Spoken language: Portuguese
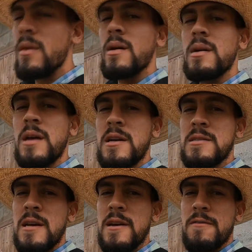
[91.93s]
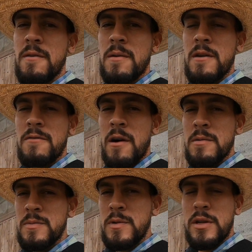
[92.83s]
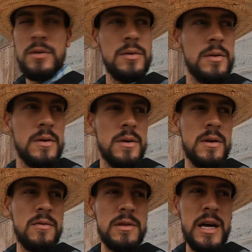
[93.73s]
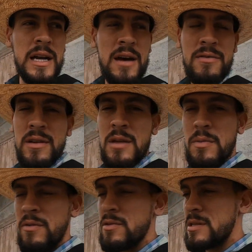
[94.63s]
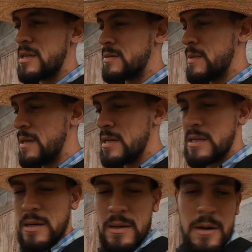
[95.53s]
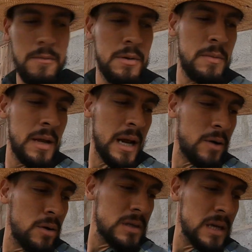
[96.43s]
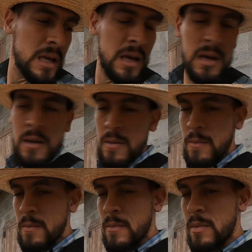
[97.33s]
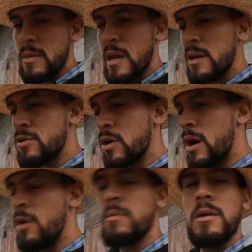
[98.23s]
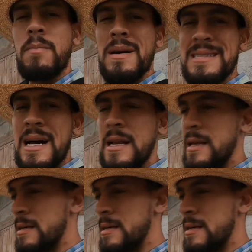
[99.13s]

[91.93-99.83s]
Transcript: E é isso aí, vamos que vamos, menino. Vou estar tá gravando aí para vocês, beleza? Primeira coisa aqui, tem que jogar um milho para as galinhas,